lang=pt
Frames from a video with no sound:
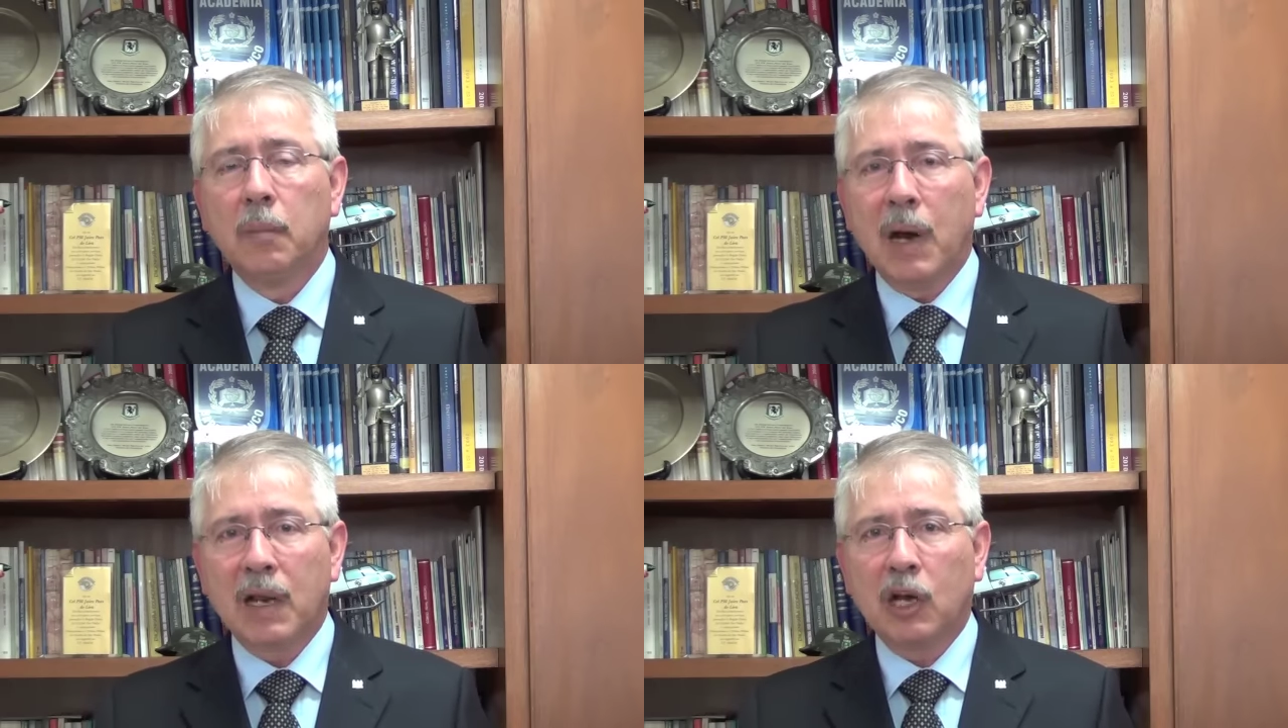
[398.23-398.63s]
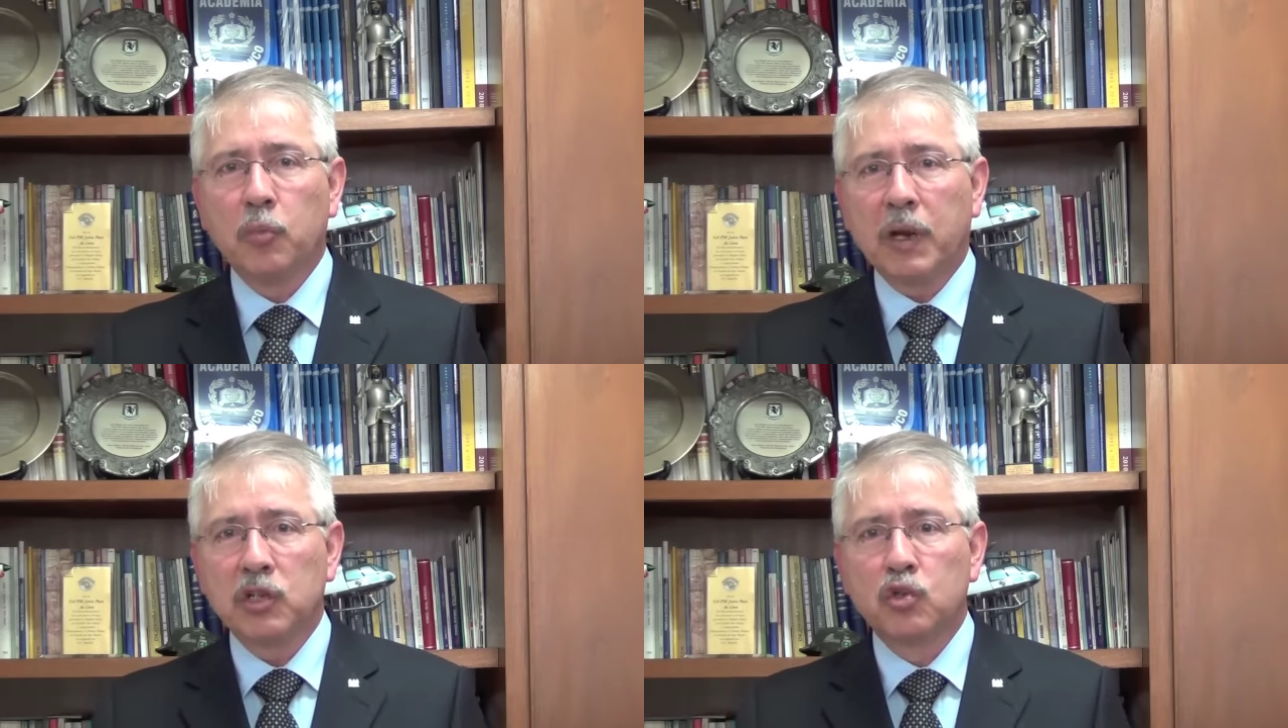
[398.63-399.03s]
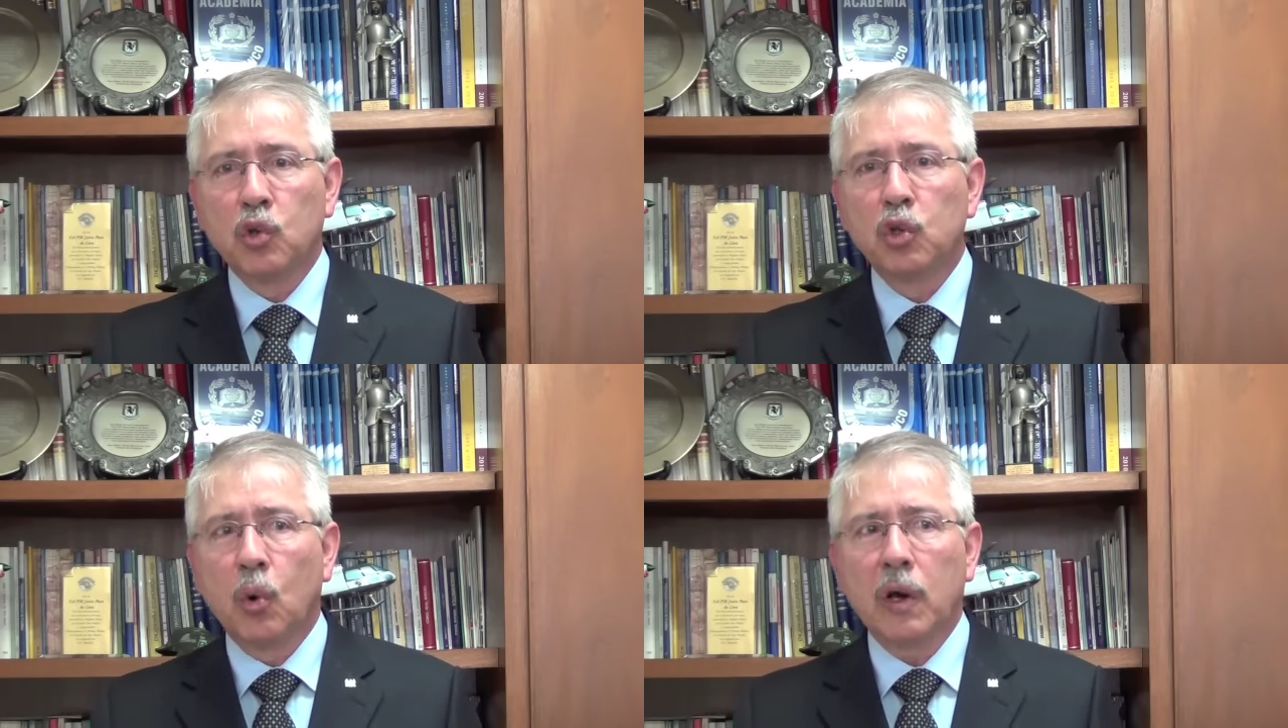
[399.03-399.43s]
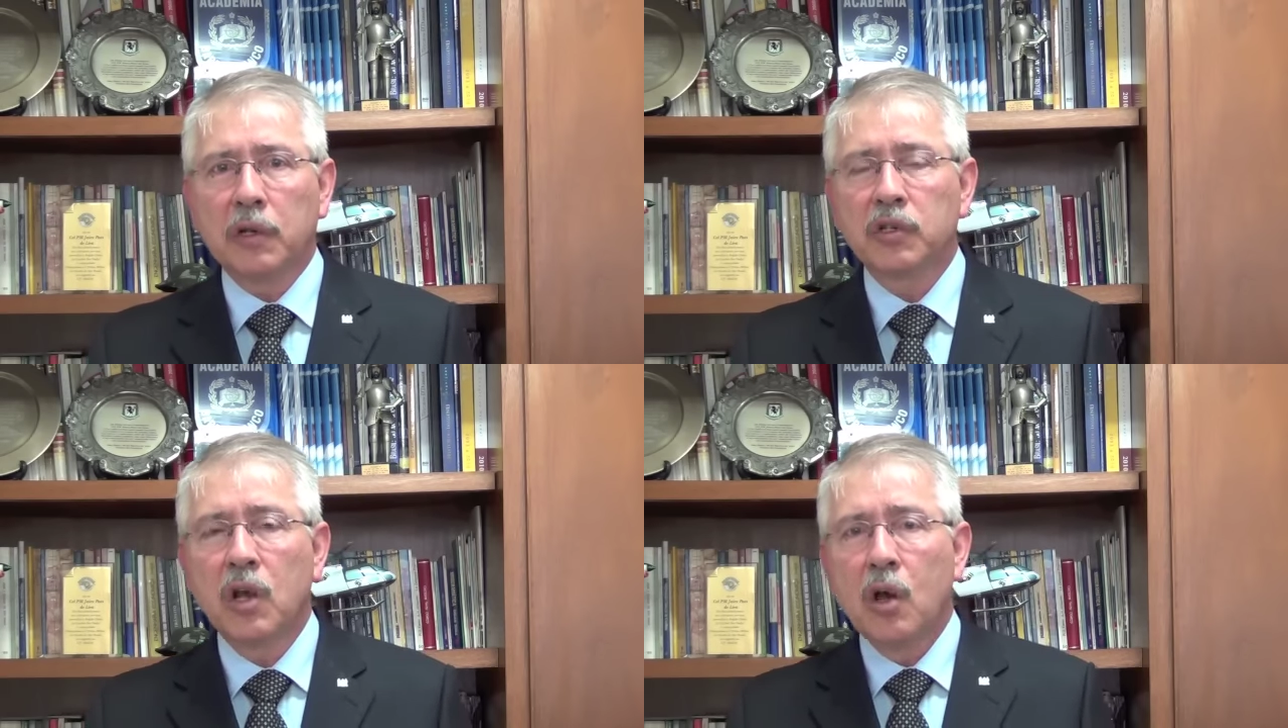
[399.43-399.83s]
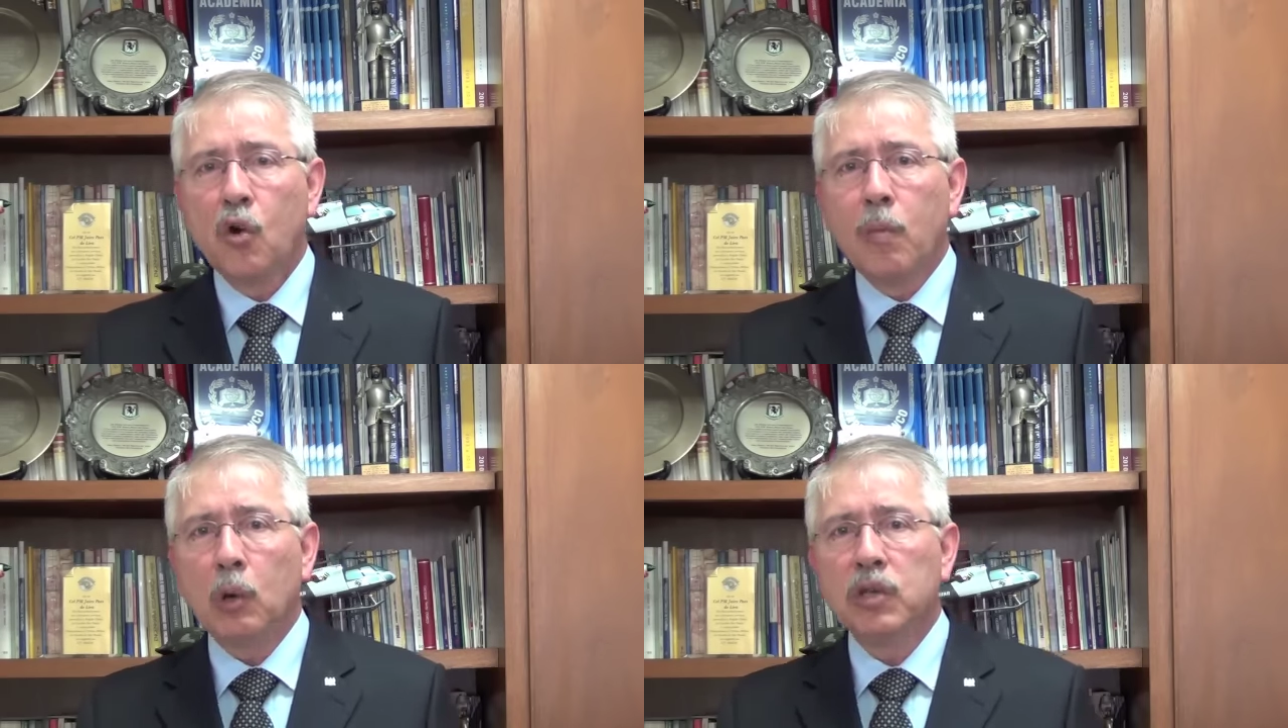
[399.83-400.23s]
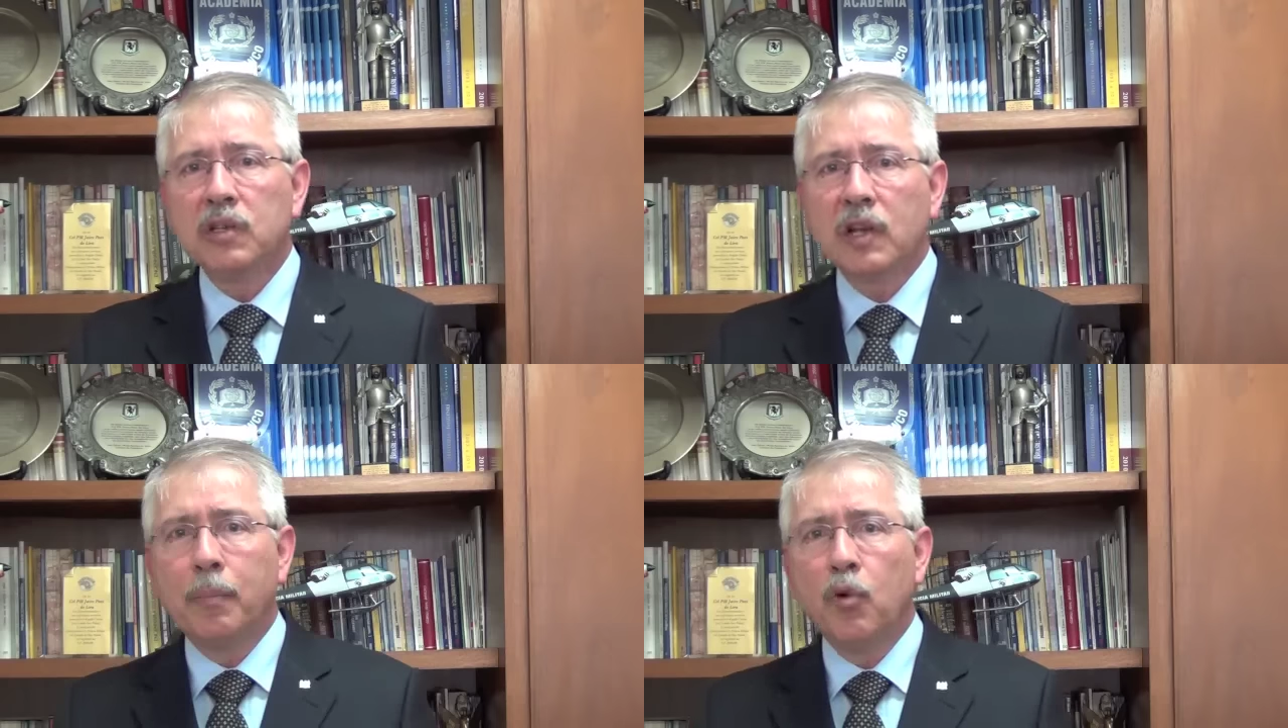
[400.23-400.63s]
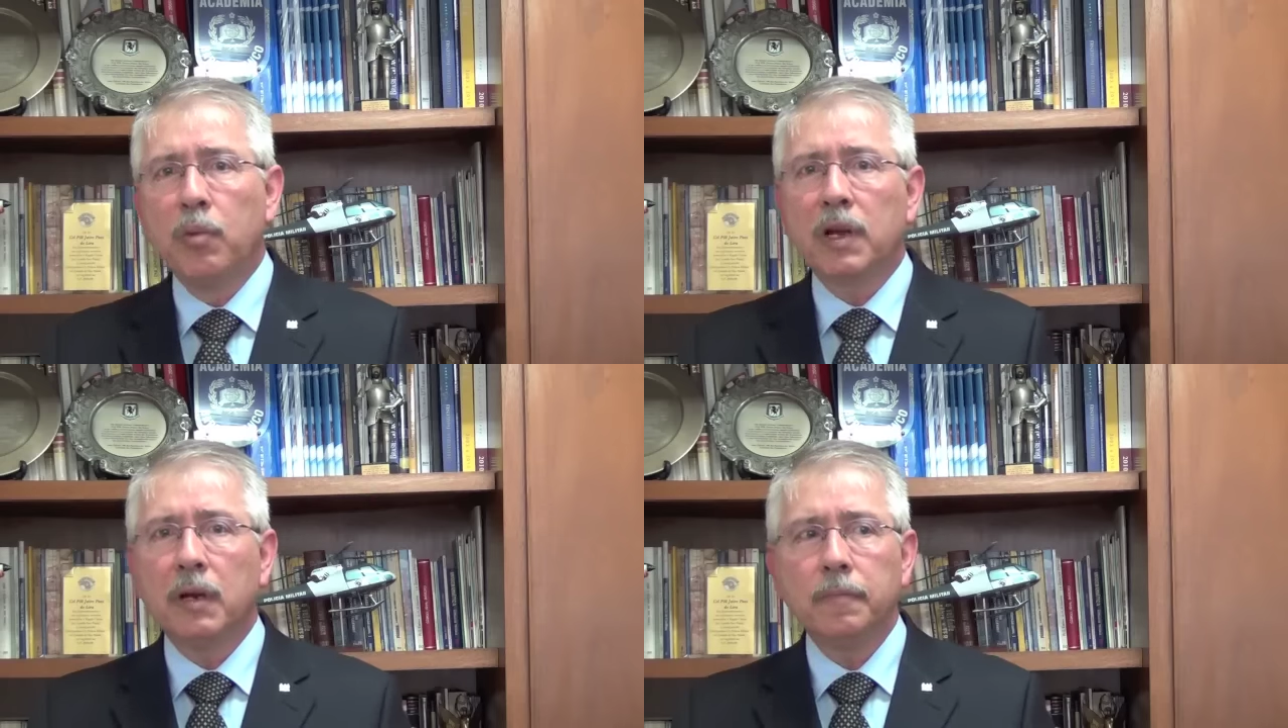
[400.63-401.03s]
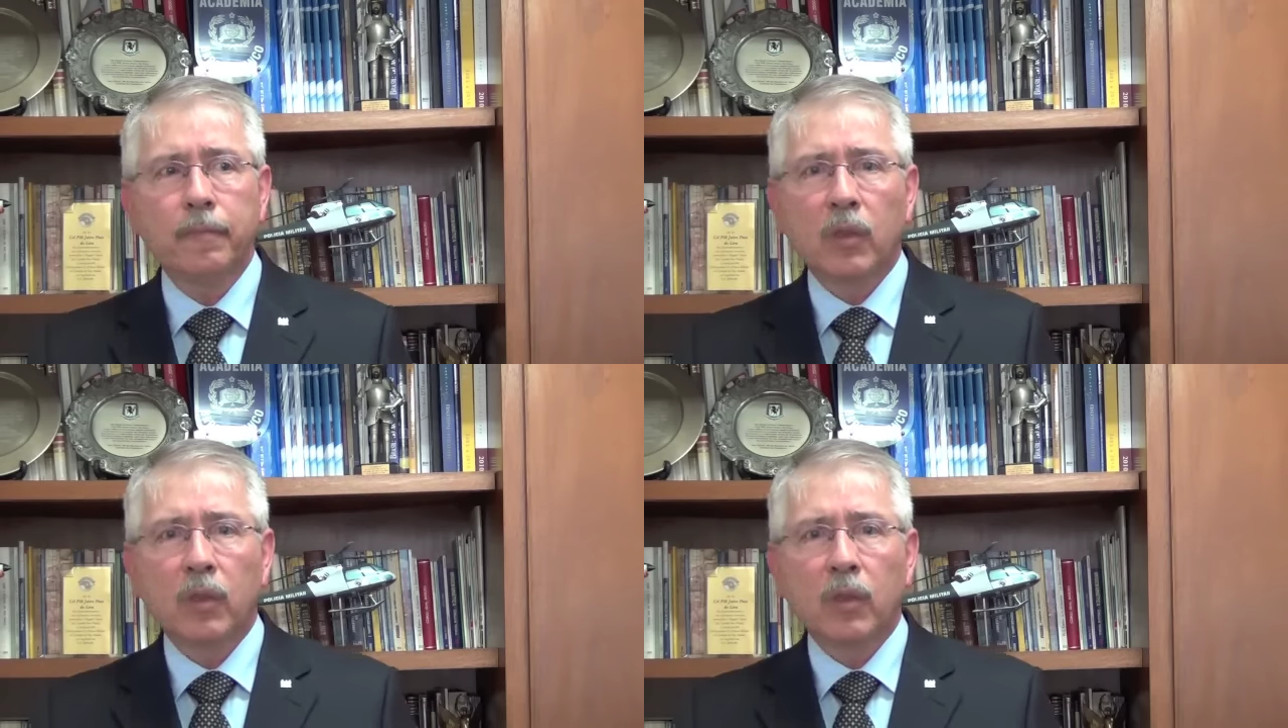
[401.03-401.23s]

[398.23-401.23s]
marcado para as 18 horas, uma audiência pública